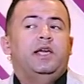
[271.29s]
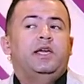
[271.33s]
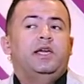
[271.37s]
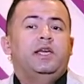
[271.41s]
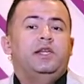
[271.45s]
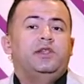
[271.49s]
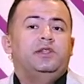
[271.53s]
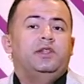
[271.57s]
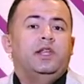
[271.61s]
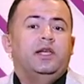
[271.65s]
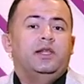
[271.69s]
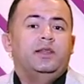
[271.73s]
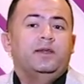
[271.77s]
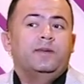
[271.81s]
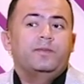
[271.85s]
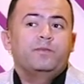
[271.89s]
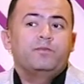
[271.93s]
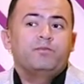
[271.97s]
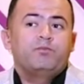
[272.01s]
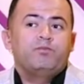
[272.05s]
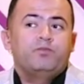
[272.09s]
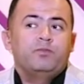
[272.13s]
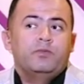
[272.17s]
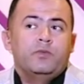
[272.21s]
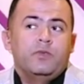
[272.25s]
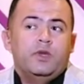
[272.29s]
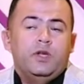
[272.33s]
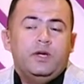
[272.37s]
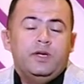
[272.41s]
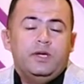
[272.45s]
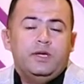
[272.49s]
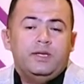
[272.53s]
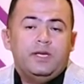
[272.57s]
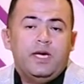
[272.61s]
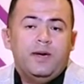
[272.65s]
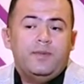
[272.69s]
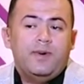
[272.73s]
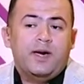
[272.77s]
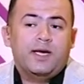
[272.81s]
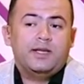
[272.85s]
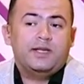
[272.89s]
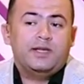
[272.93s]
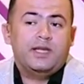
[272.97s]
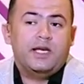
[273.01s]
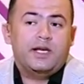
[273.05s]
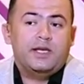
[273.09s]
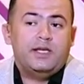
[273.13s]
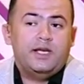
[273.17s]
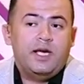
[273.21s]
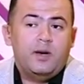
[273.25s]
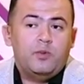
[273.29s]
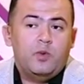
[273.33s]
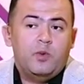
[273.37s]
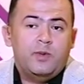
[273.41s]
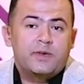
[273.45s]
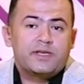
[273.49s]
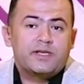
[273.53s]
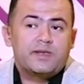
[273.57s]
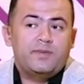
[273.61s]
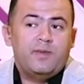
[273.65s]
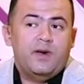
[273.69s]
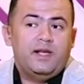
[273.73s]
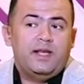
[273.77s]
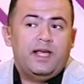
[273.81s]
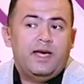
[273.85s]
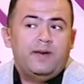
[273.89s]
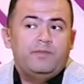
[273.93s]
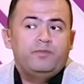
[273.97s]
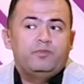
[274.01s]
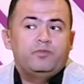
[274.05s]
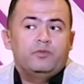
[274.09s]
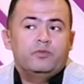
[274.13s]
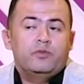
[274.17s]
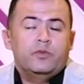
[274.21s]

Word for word: جدا يا بختك يا ابو بسمله